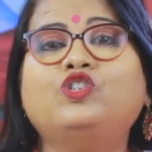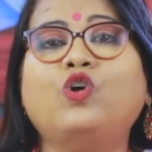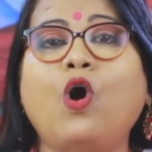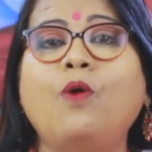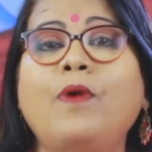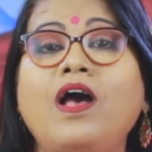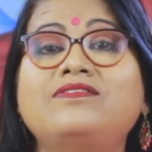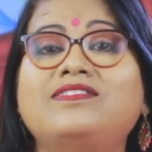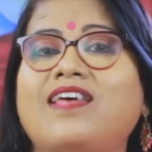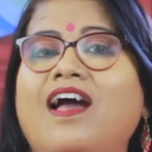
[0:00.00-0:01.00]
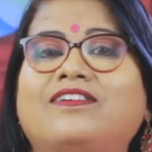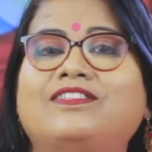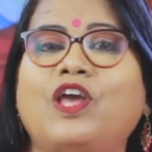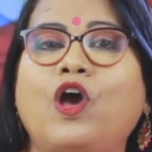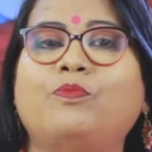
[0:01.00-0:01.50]
ছ মাস
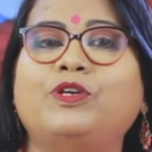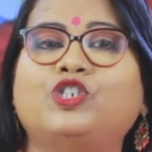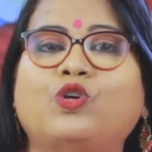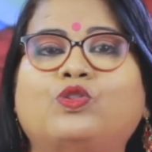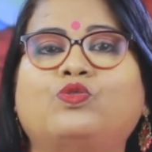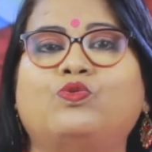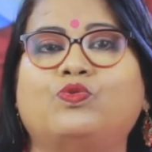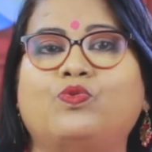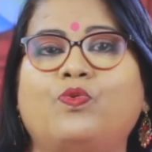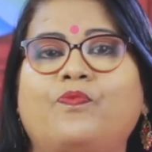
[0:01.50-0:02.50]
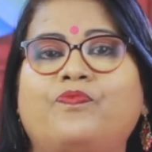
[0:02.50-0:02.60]
থাকতে হবে সতর্ক